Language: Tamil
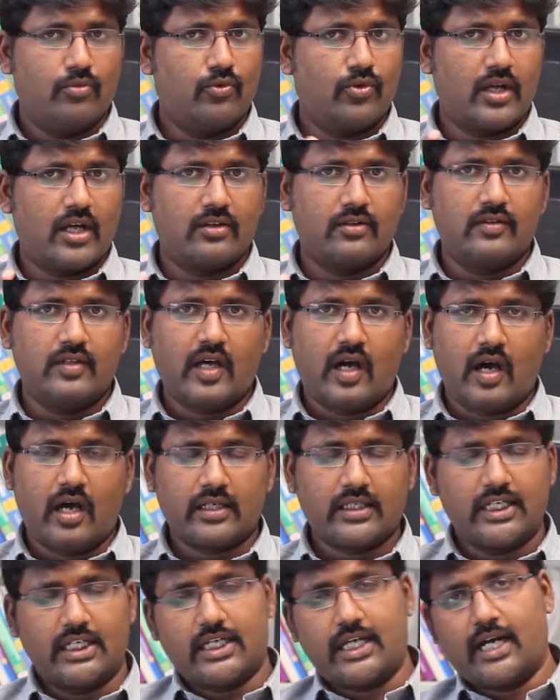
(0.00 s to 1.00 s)
மூணாவது வந்து
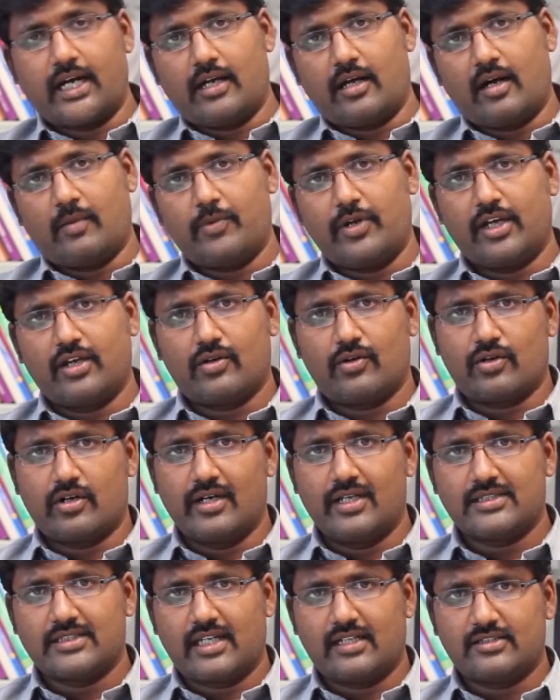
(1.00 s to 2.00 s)
ஆர்கிகேட் அப்படிங்கிற
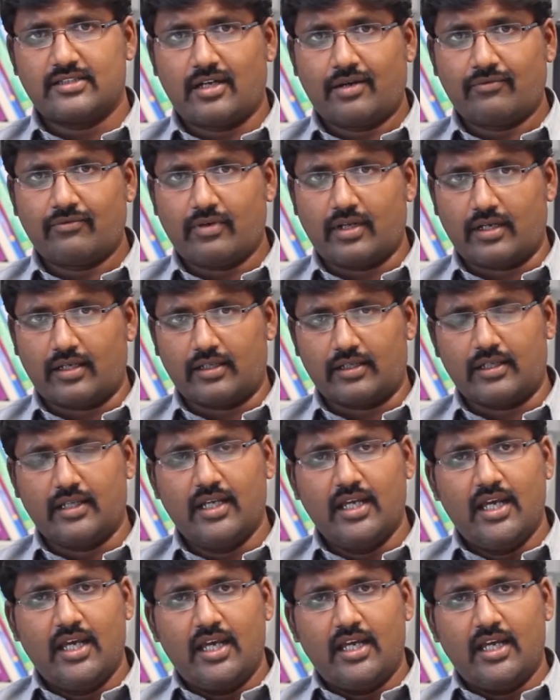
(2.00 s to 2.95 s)
ஒரு டிசைன் சாஃப்ட்வேர் இருக்குது